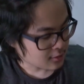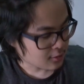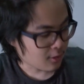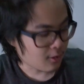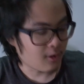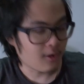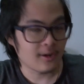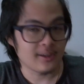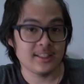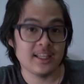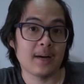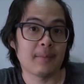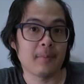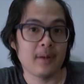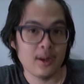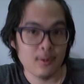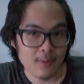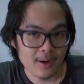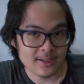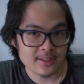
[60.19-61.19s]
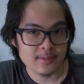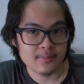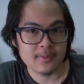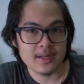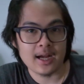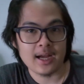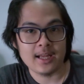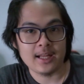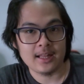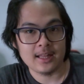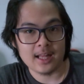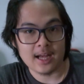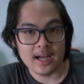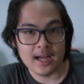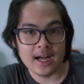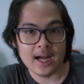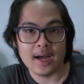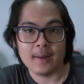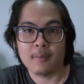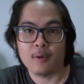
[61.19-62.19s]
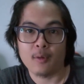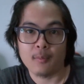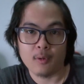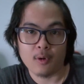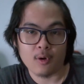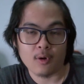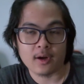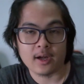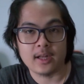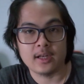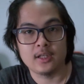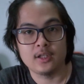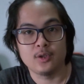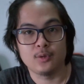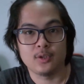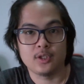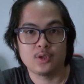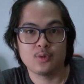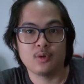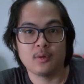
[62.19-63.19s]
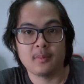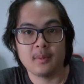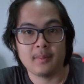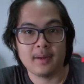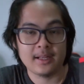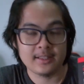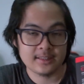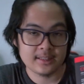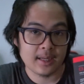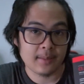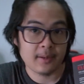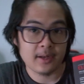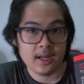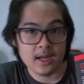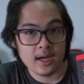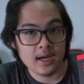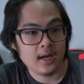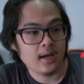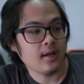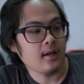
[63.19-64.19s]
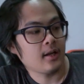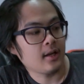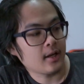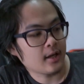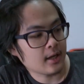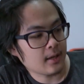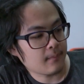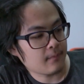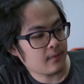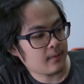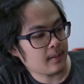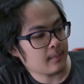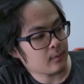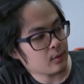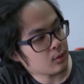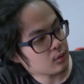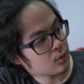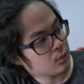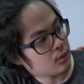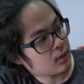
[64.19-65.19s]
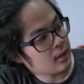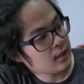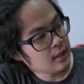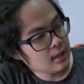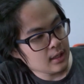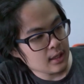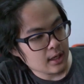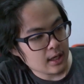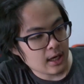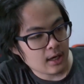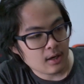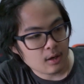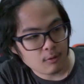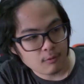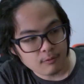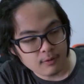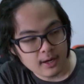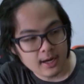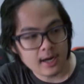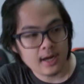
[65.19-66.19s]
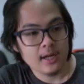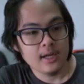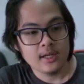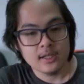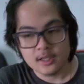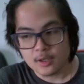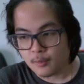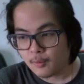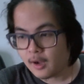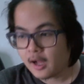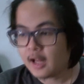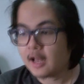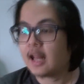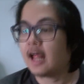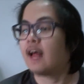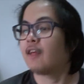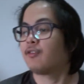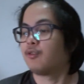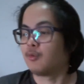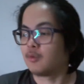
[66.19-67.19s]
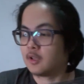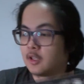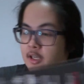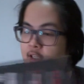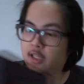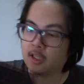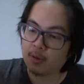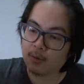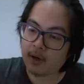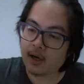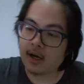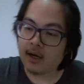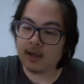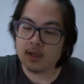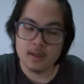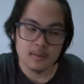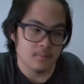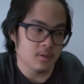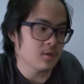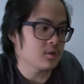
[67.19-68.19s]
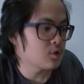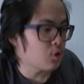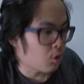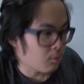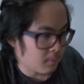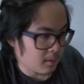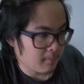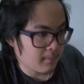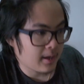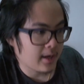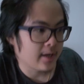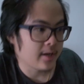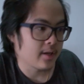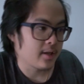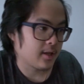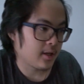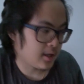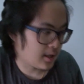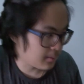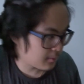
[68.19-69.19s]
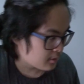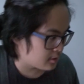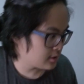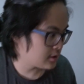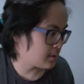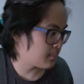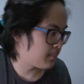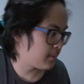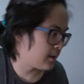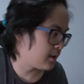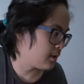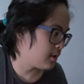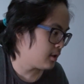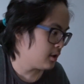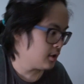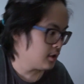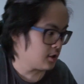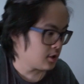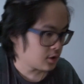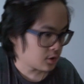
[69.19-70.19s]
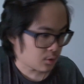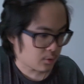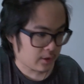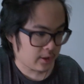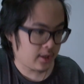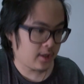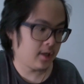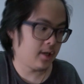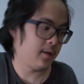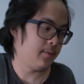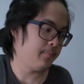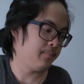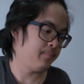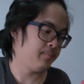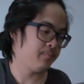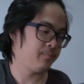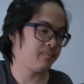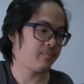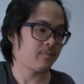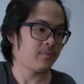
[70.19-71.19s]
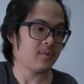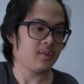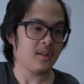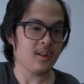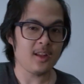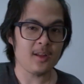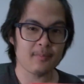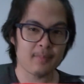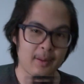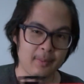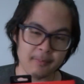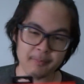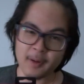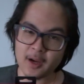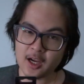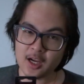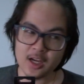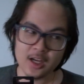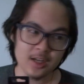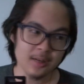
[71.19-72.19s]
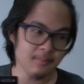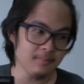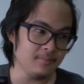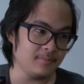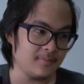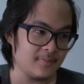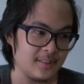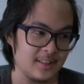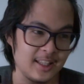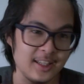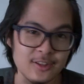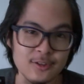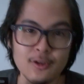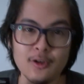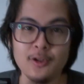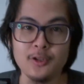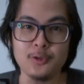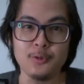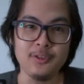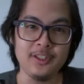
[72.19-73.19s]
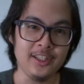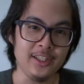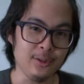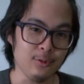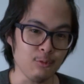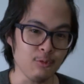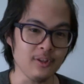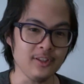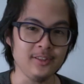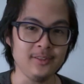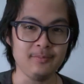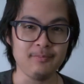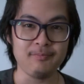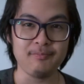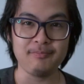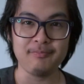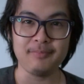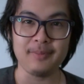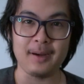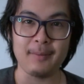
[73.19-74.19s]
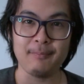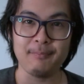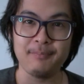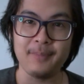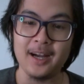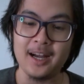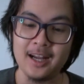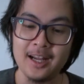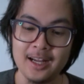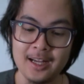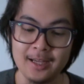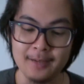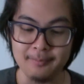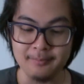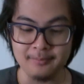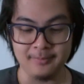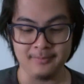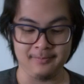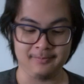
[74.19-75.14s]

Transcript: ก็ยังไม่ได้วางจำหน่ายราคาพอๆกันอยู่ในช่วงประมาณ 3,500นะครับสำหรับเจ้าตัวคาอัลฟาแต่ว่าล่าสุดเลยที่ว่า เพิ่งส่งมาใหม่นะครับก็คือจะเป็นตัวนี้ฮะ ปั๊มปั๊ม แล้วก็ตัวนี้ด้วย ปั๊มปั๊ม